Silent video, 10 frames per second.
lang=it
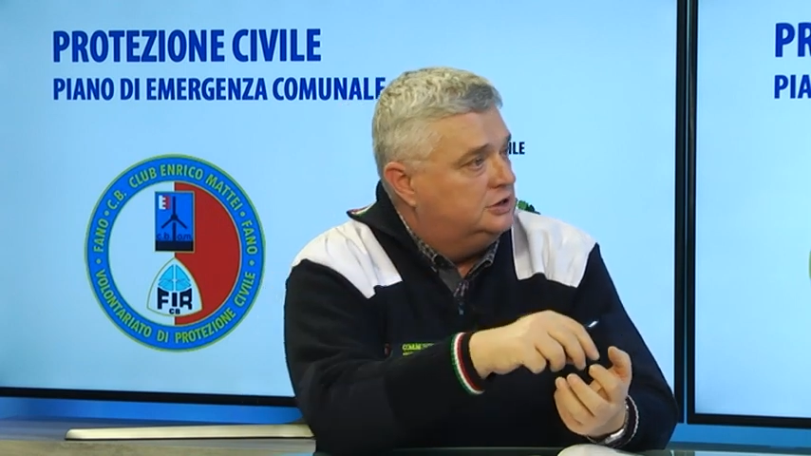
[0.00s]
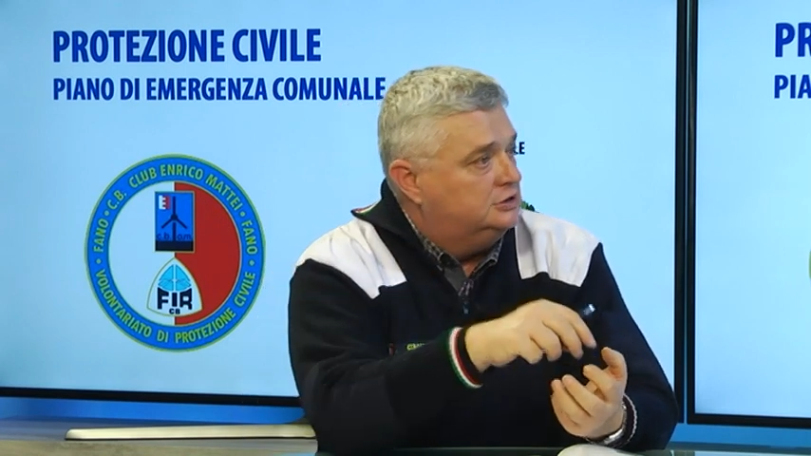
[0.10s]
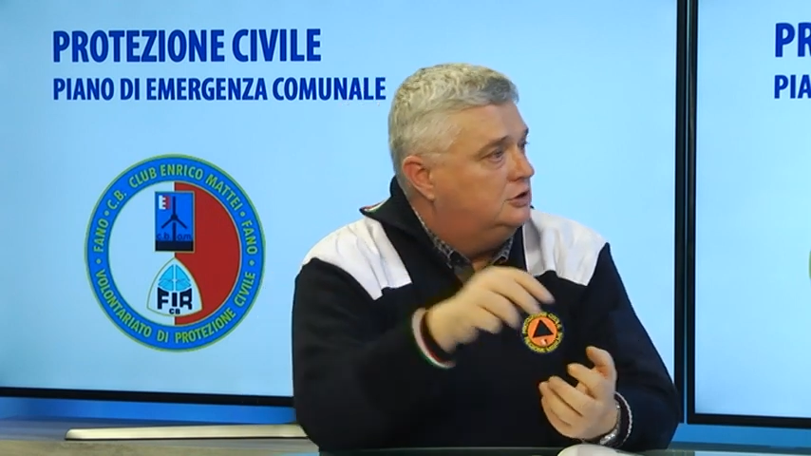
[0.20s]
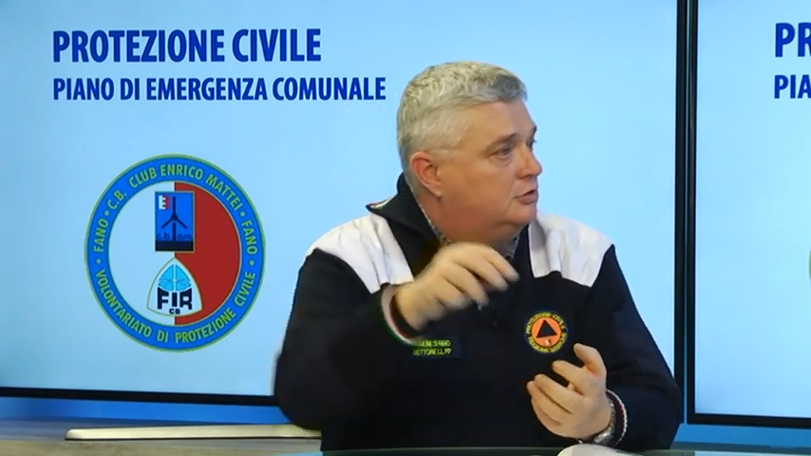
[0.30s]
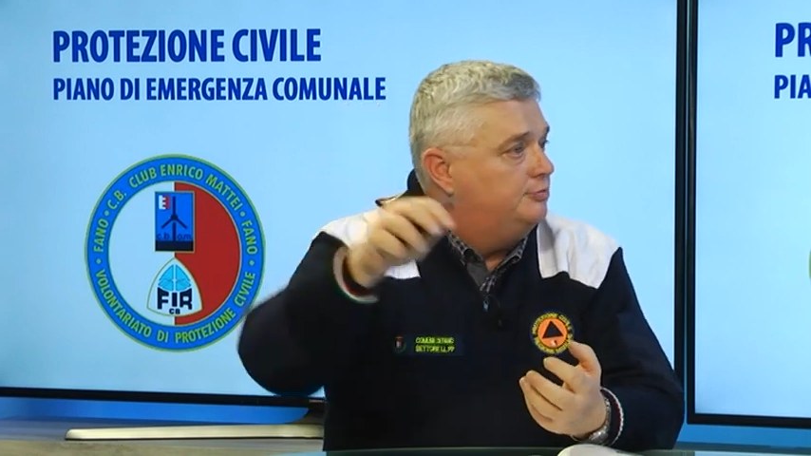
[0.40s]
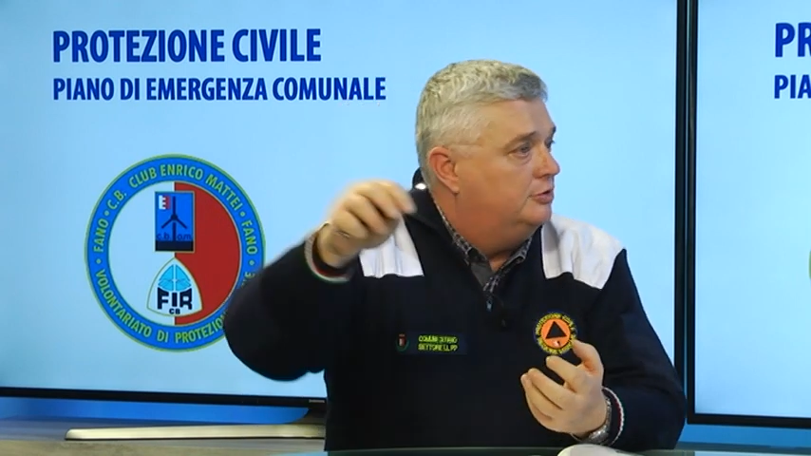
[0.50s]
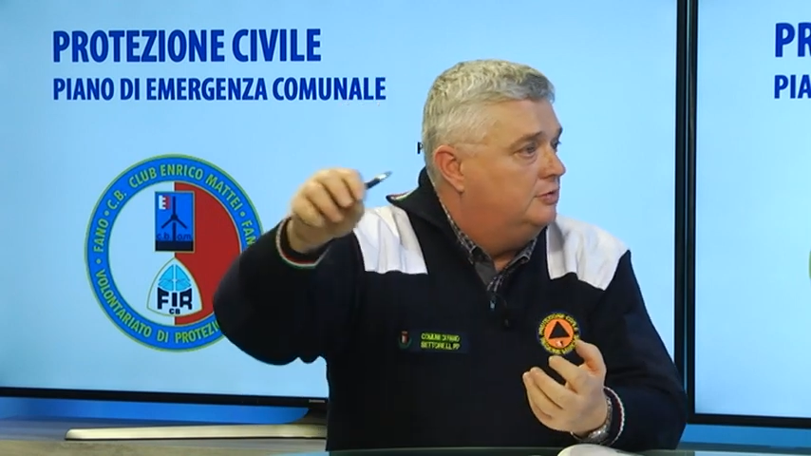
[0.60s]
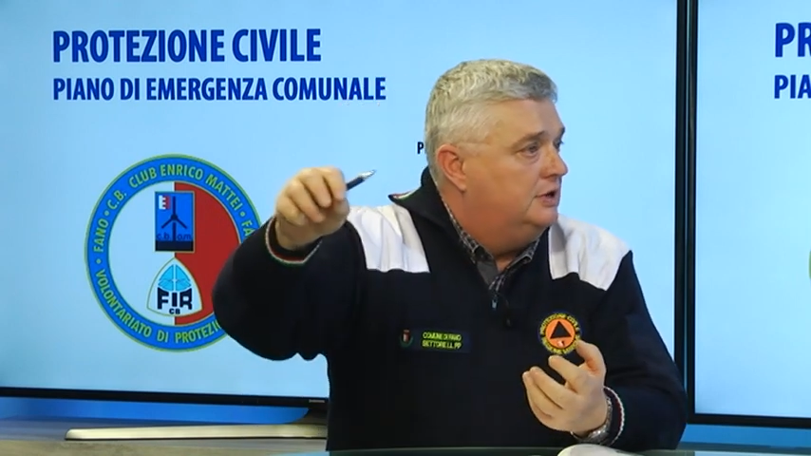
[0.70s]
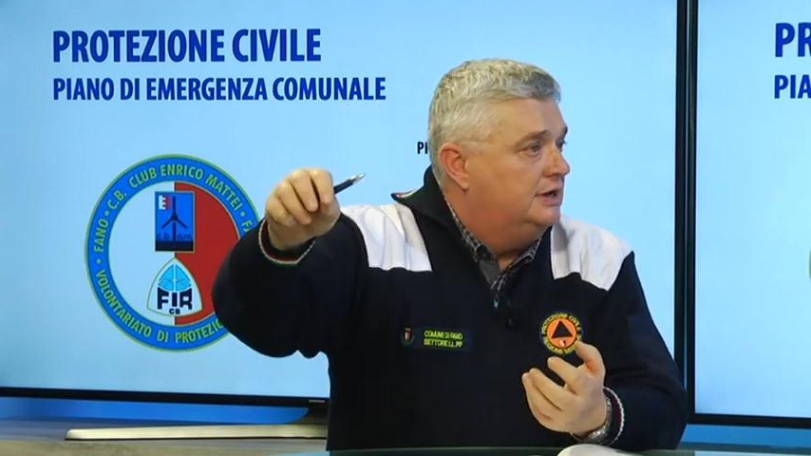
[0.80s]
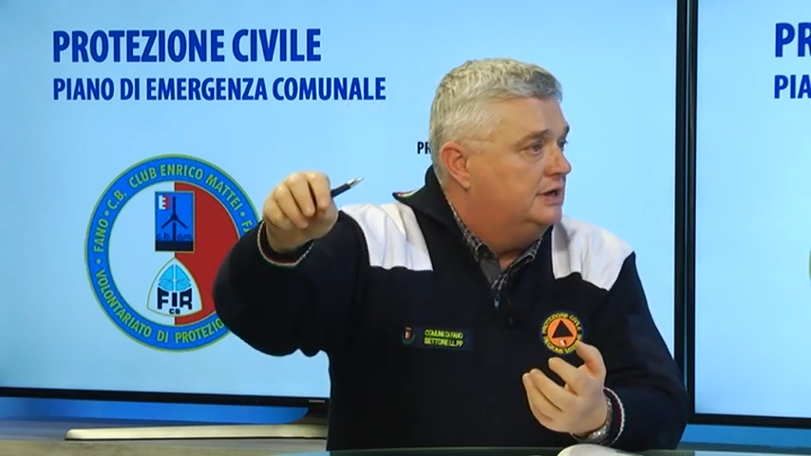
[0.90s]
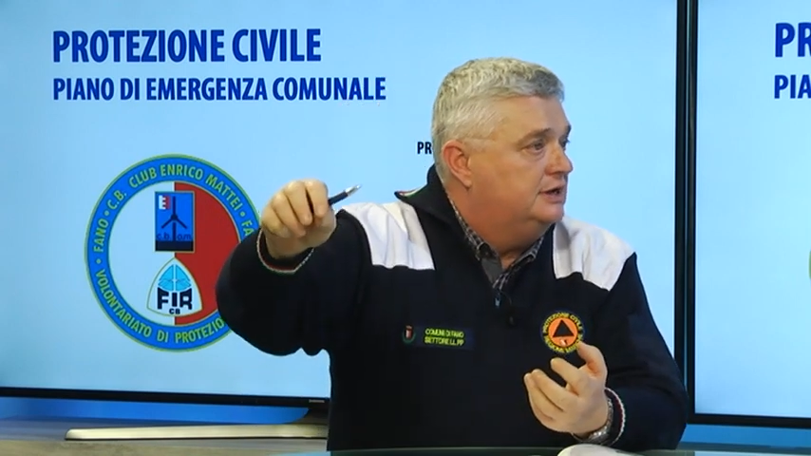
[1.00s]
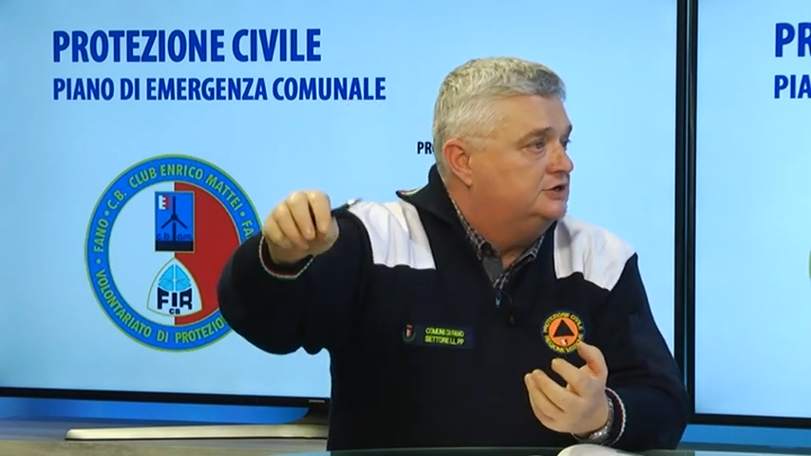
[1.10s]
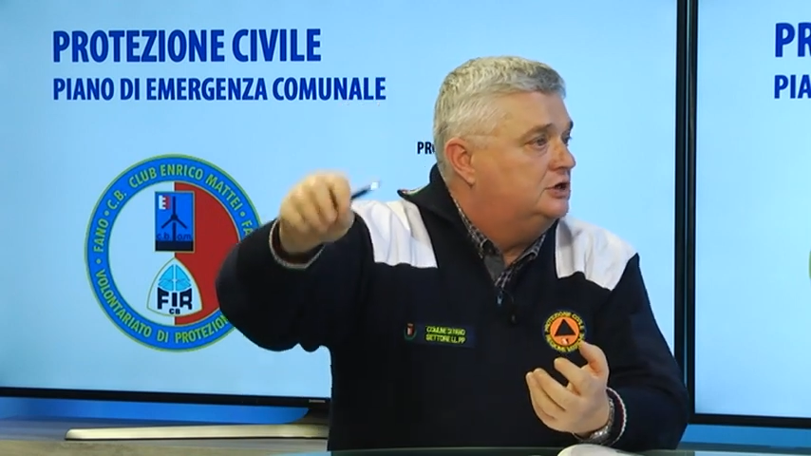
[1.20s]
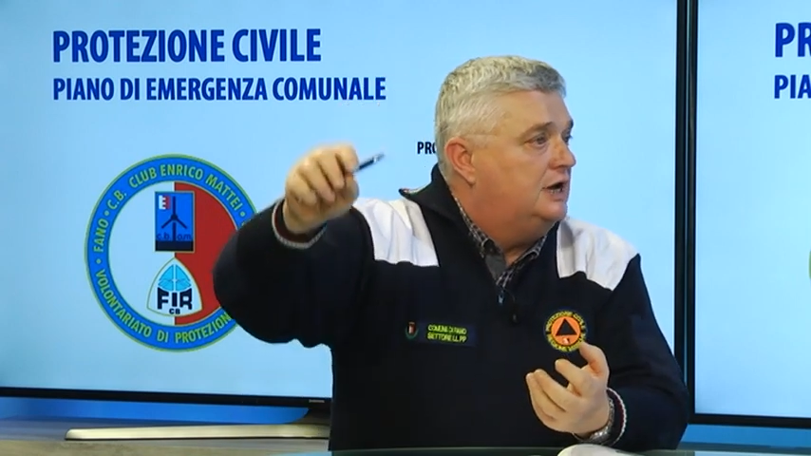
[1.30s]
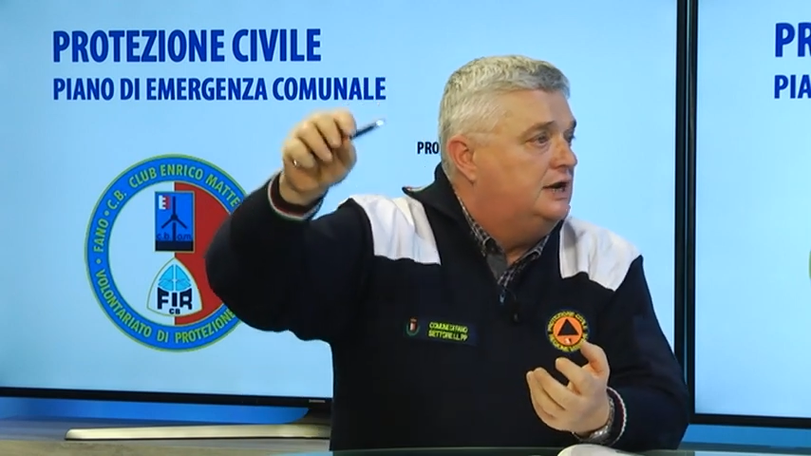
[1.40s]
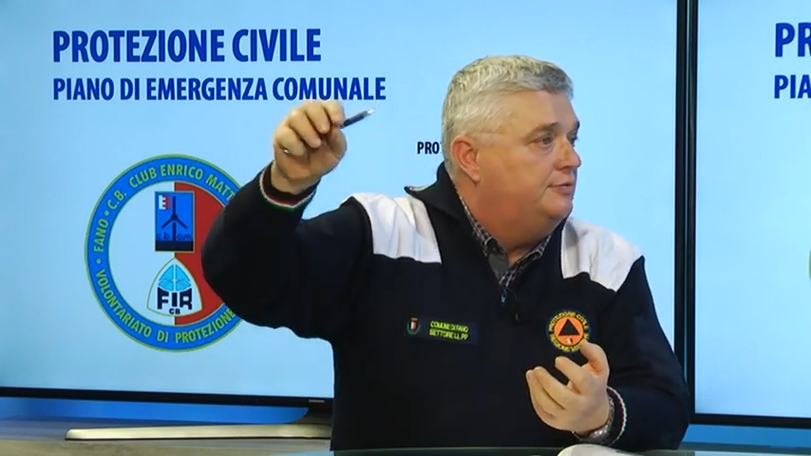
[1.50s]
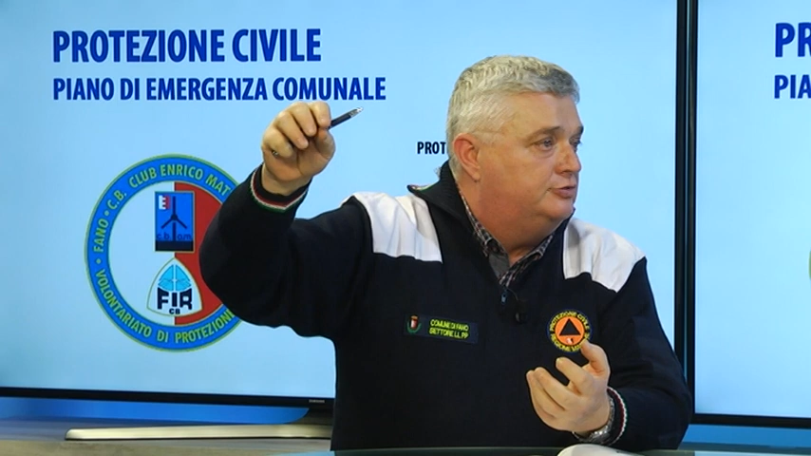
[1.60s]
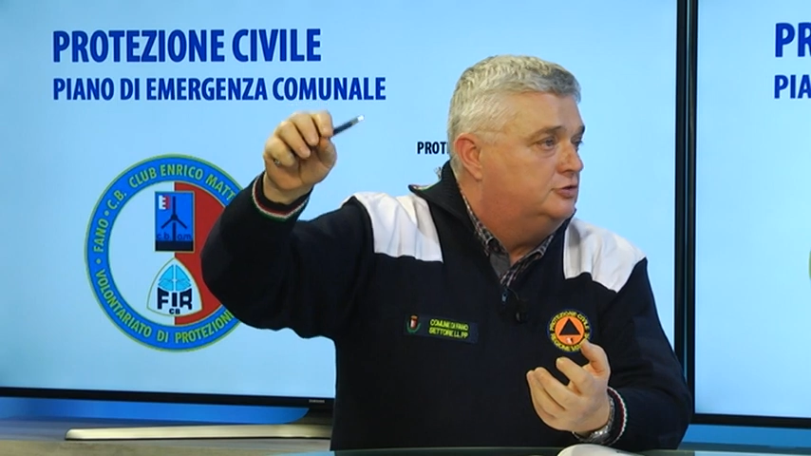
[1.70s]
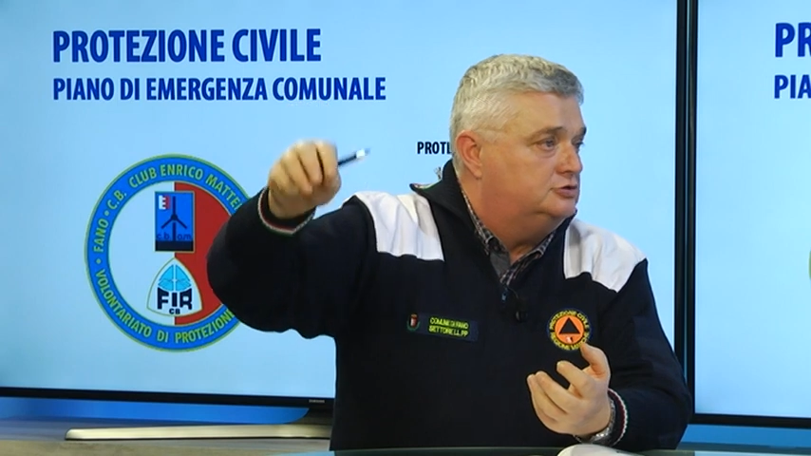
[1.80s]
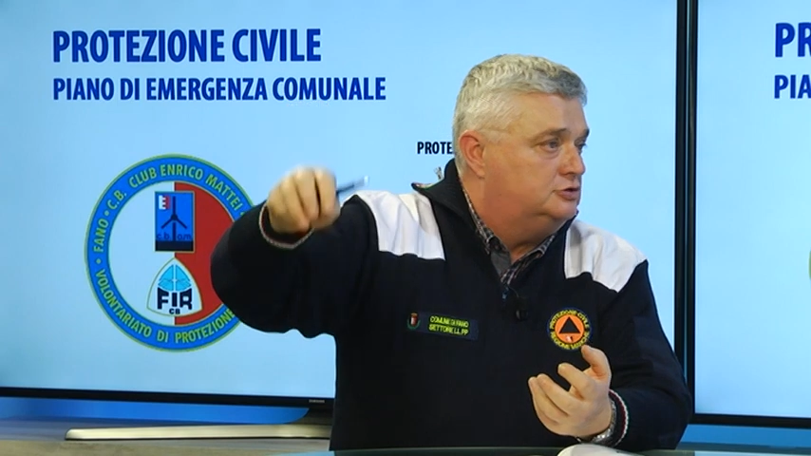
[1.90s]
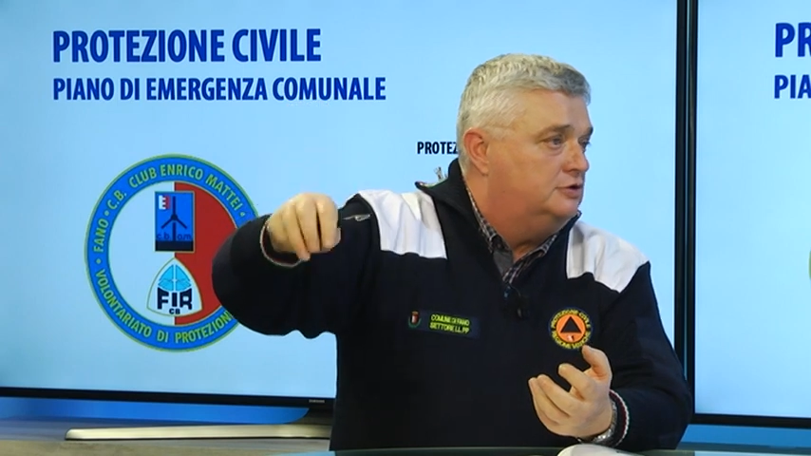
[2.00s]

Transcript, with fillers: che sono poi quella regionale piuttosto